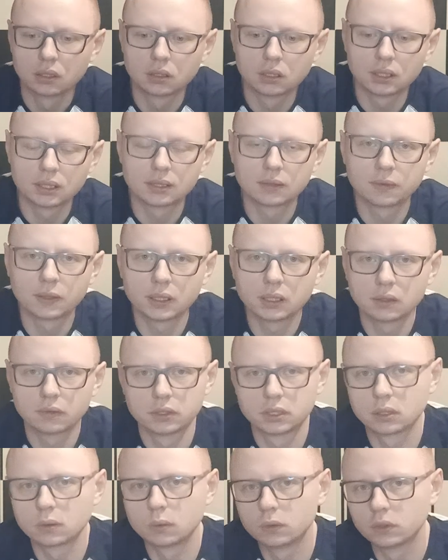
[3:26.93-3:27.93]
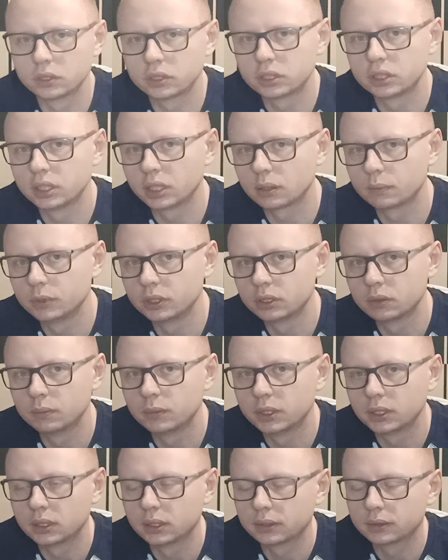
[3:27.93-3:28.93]
co jest fajne, w szczególności
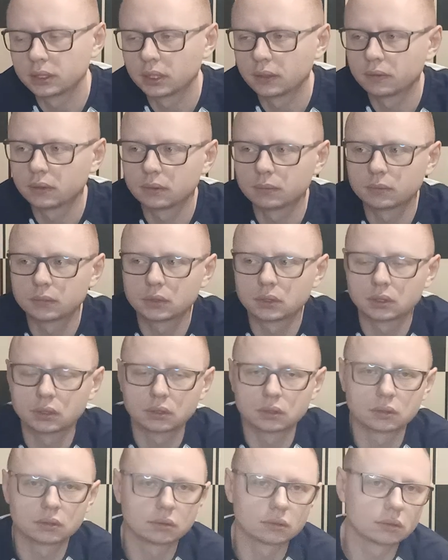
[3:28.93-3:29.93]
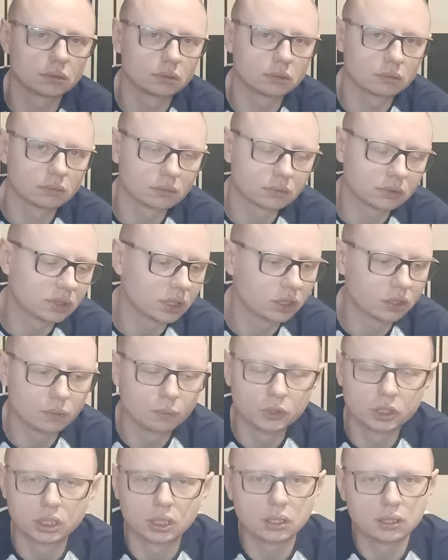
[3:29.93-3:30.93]
jakbyśmy, nie wiem, e,
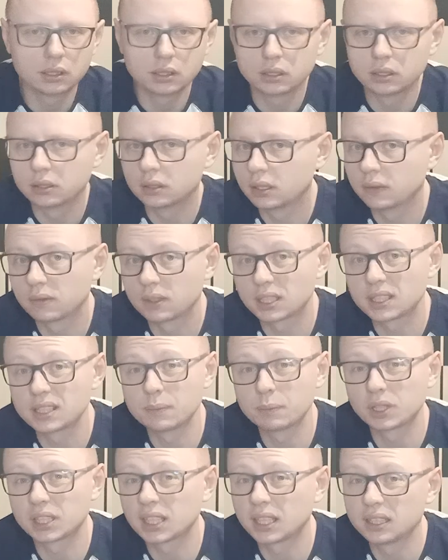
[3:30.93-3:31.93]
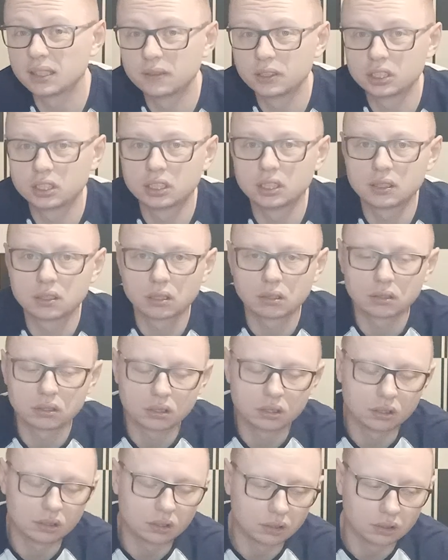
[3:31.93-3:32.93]
gdzieś musieli, nie wiem, jakieś spotkanie mieć czy
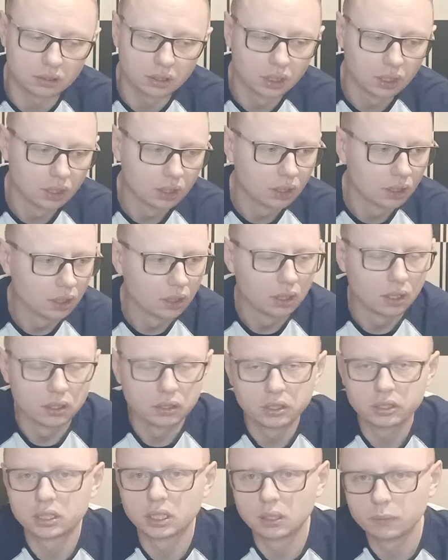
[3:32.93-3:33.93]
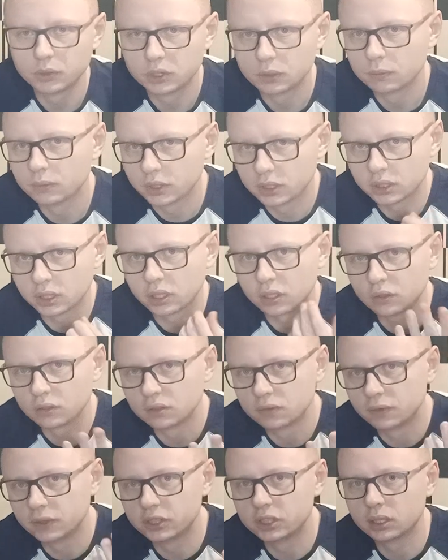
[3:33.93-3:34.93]
coś i nie chcielibyśmy mieć
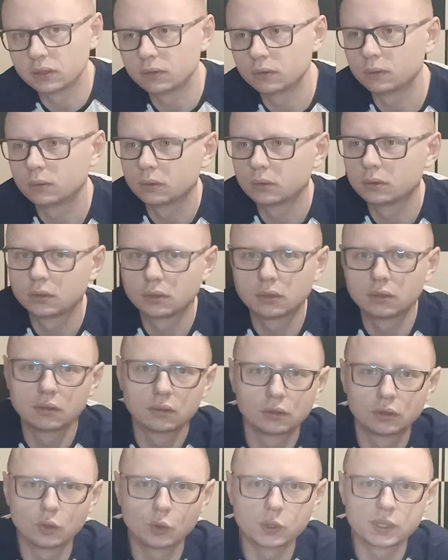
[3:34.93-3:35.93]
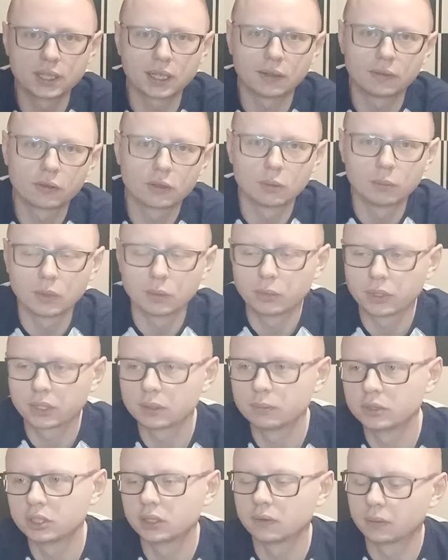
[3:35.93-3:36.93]
jakiegoś wyziewu truskawką albo
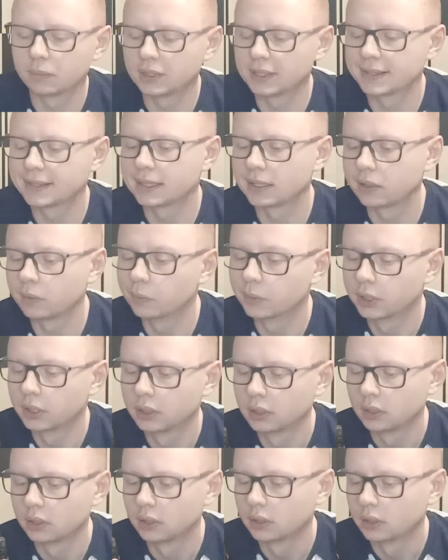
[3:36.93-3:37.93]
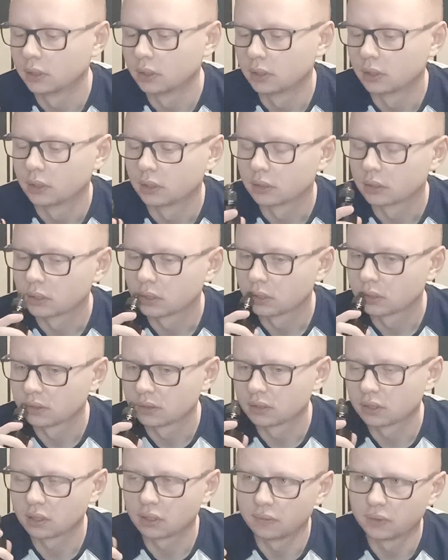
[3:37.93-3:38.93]
jakimś, nie wiem, deserem.
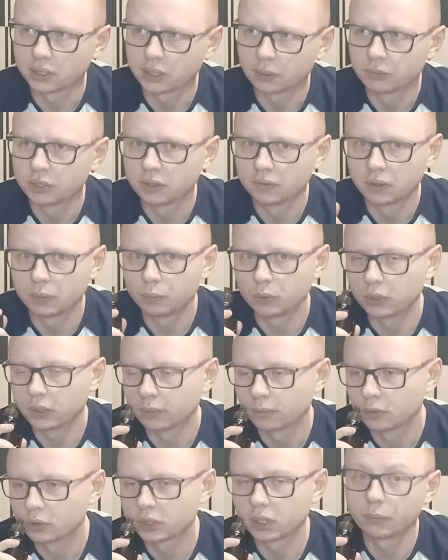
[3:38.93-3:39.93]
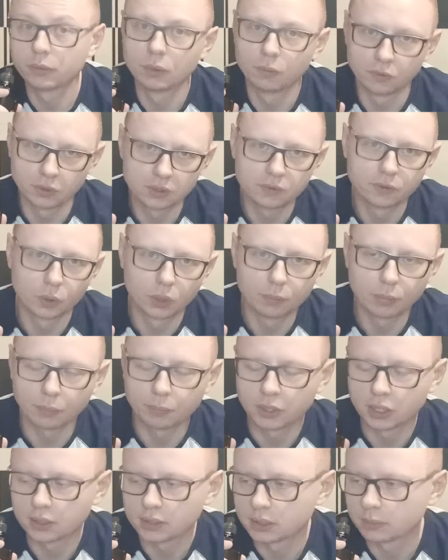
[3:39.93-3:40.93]
Cokolwiek tam się wypuje. Już tam nie mówię o zwykłych
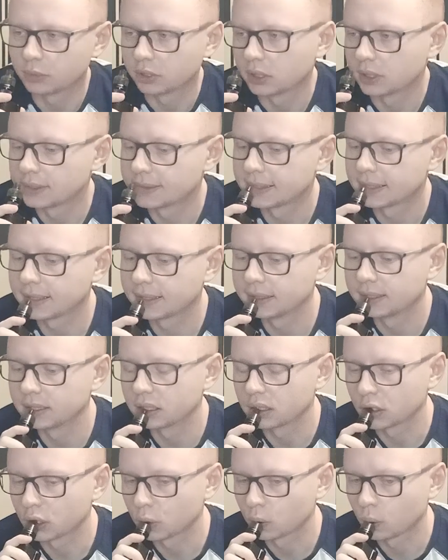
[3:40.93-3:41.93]
papierosach, bo to jest tragedia.